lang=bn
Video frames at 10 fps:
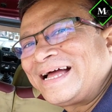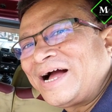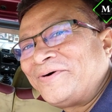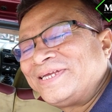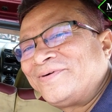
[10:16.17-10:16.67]
এটা
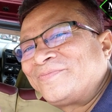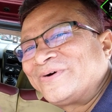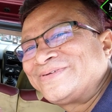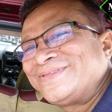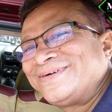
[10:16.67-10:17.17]
আওয়াজ আমার
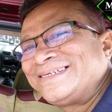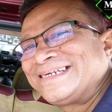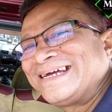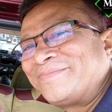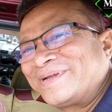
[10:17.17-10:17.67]
পছন্দ
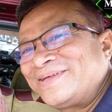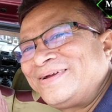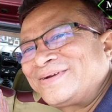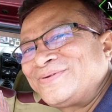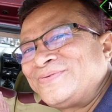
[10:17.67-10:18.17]
হয়েছে
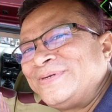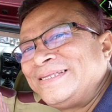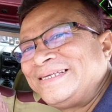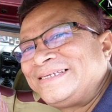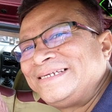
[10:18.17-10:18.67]
আপনাদেরও একটু
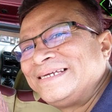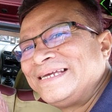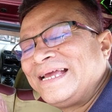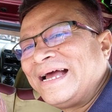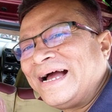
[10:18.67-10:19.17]
শুনিয়ে দিচ্ছি
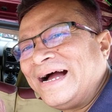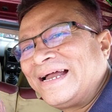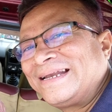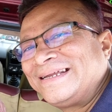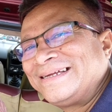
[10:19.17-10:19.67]

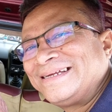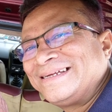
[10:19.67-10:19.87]
আর